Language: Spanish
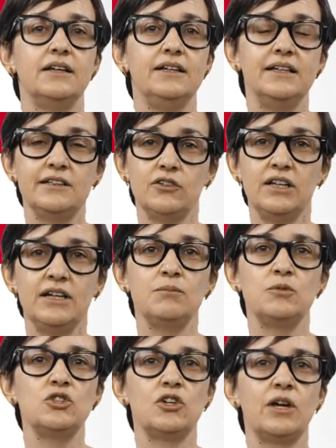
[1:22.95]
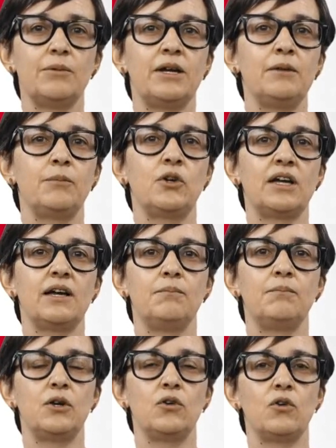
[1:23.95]
Y esto tiene mucho que ver, por
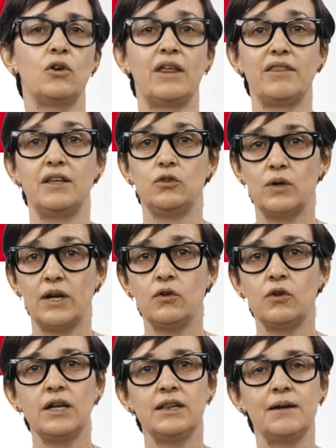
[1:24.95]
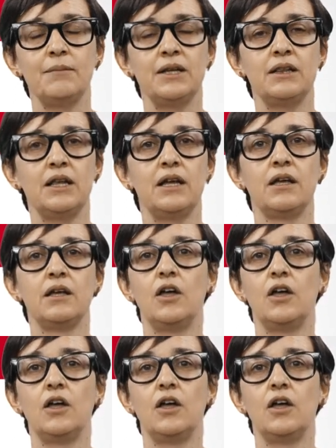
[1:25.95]
ejemplo, con acentuar correctamente